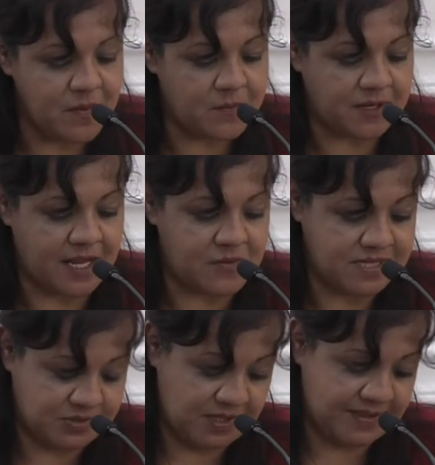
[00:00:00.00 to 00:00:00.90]
porque
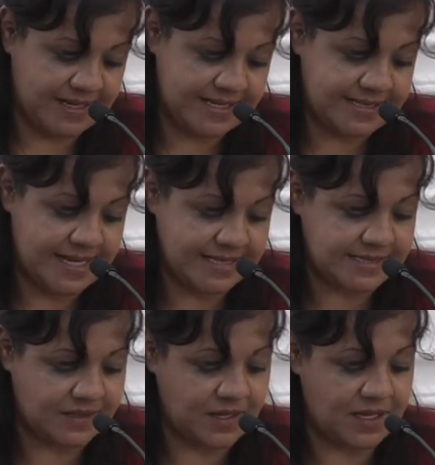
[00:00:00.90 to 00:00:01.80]
nuestro interés
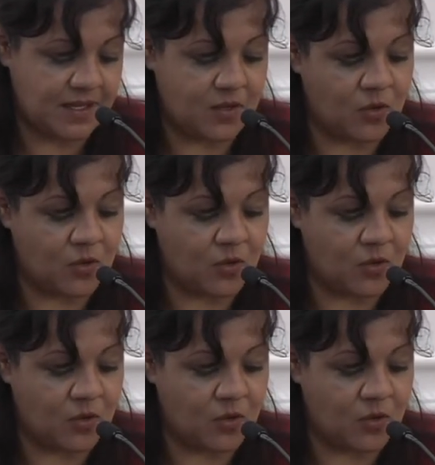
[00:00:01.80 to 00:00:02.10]
es eh,